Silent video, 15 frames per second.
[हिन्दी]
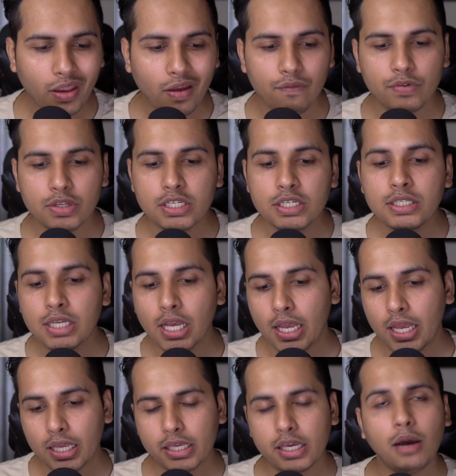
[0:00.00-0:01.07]
विच इज़
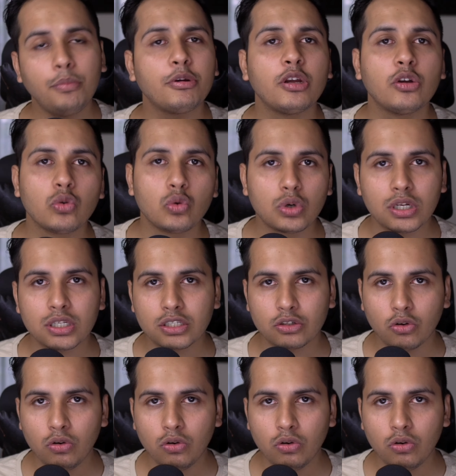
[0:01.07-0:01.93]
कि आप रिक्रूटर्स को